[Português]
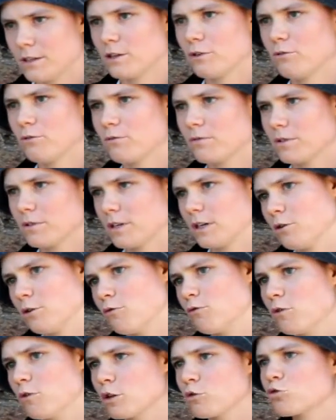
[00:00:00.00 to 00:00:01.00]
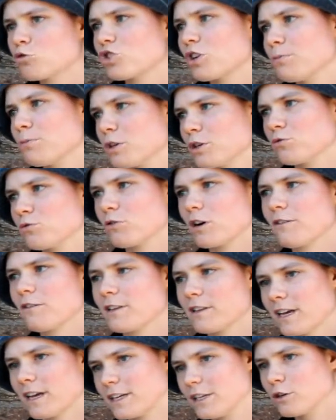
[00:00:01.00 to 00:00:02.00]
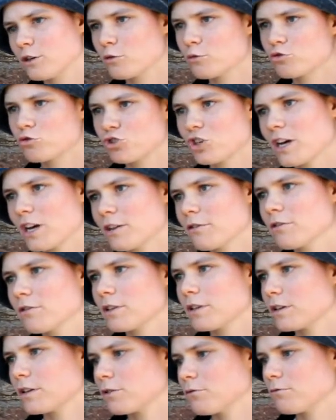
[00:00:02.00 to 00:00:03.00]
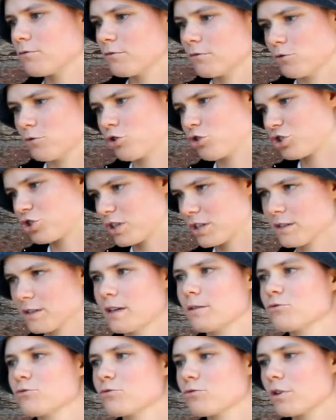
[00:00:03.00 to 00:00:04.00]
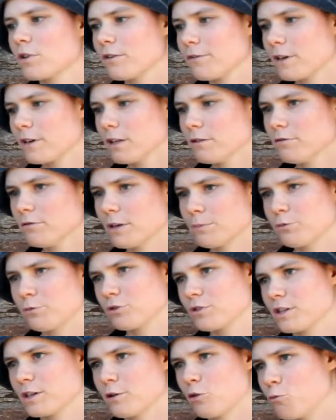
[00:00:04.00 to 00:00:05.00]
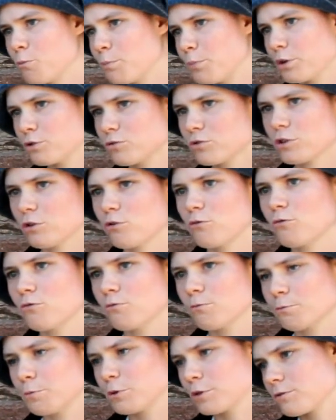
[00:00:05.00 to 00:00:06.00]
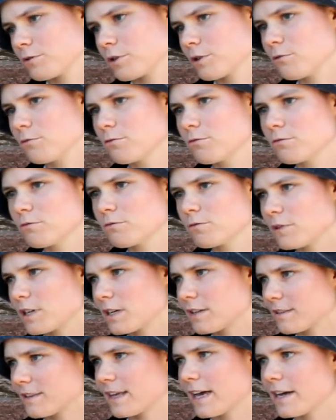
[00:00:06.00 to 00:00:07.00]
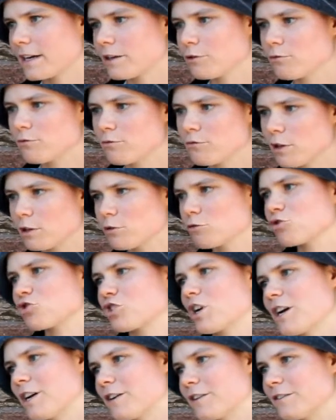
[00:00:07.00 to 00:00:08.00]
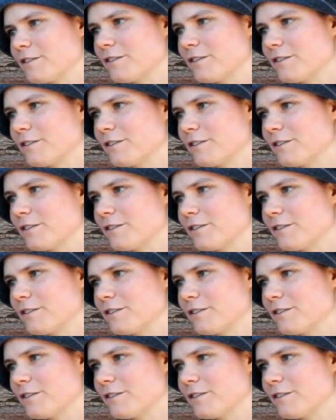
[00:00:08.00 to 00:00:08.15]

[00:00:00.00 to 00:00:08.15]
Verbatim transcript: é um, é um, alojamento. O cavalo está aqui alojado ah. e tem, nós tratamos do cavalo, é por isso que é o penso, é o penso é o tratar e o alojar.